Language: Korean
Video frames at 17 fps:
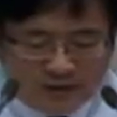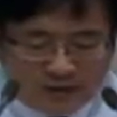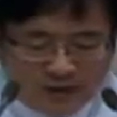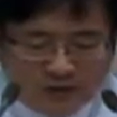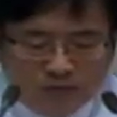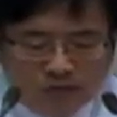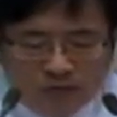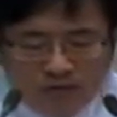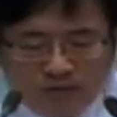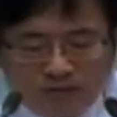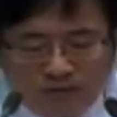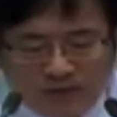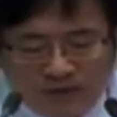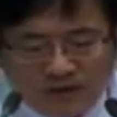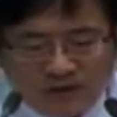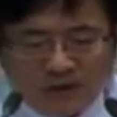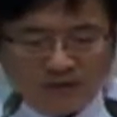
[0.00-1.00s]
그분이 이런
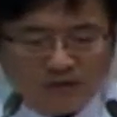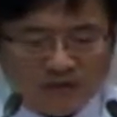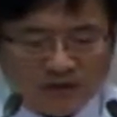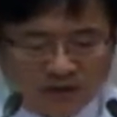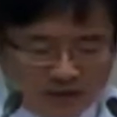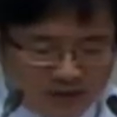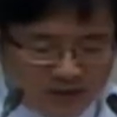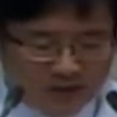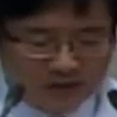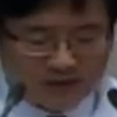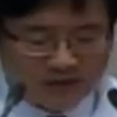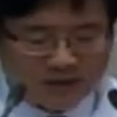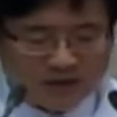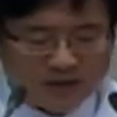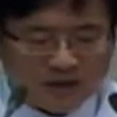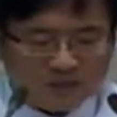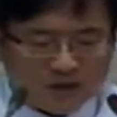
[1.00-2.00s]
말을 합니다.
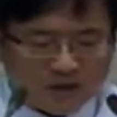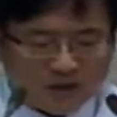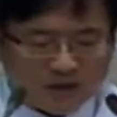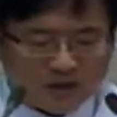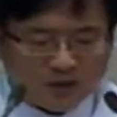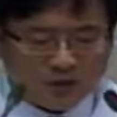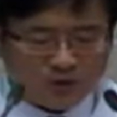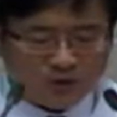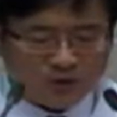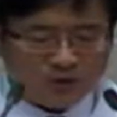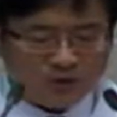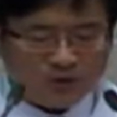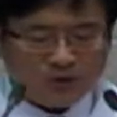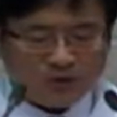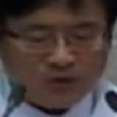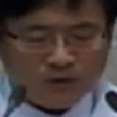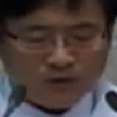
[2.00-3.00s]
내가 믿기로
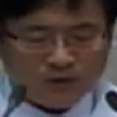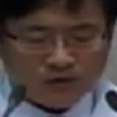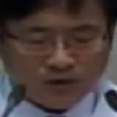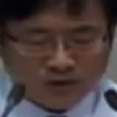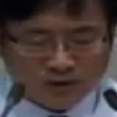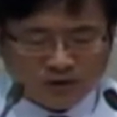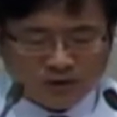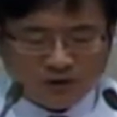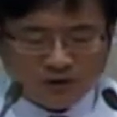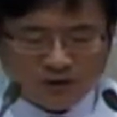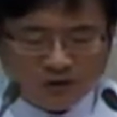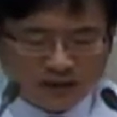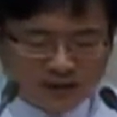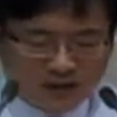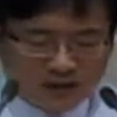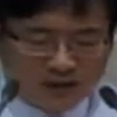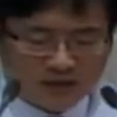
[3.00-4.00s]
성경은
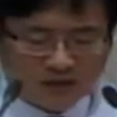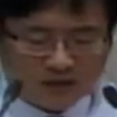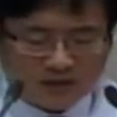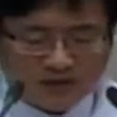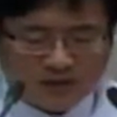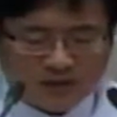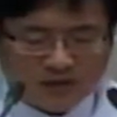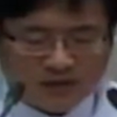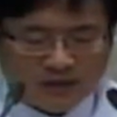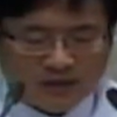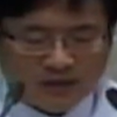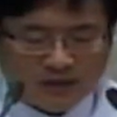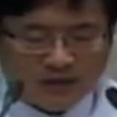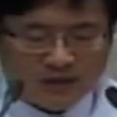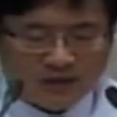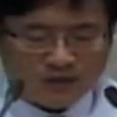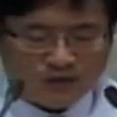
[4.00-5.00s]
하나님께서
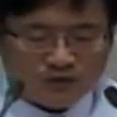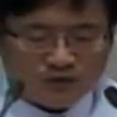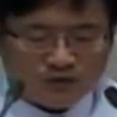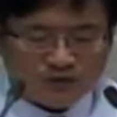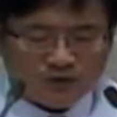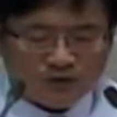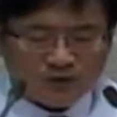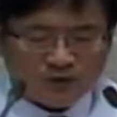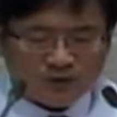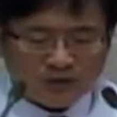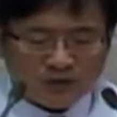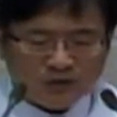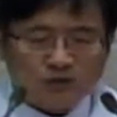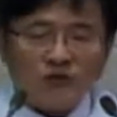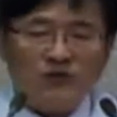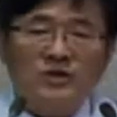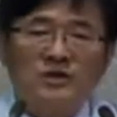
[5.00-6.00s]
인간에게 주신
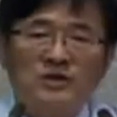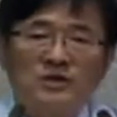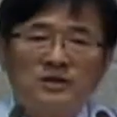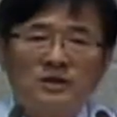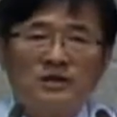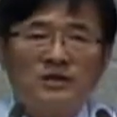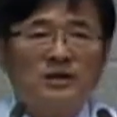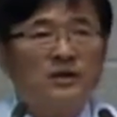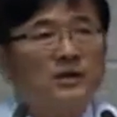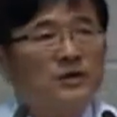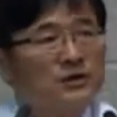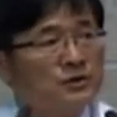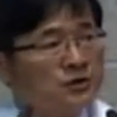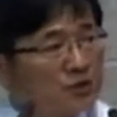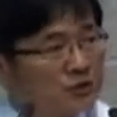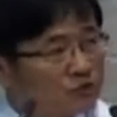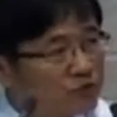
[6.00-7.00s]
최대의
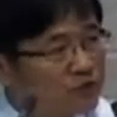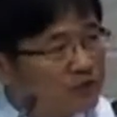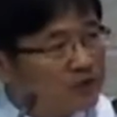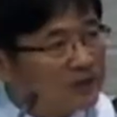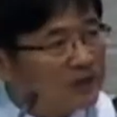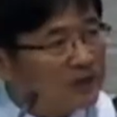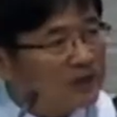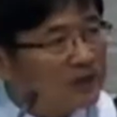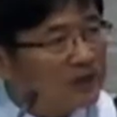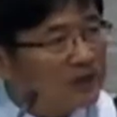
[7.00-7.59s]
선물이다.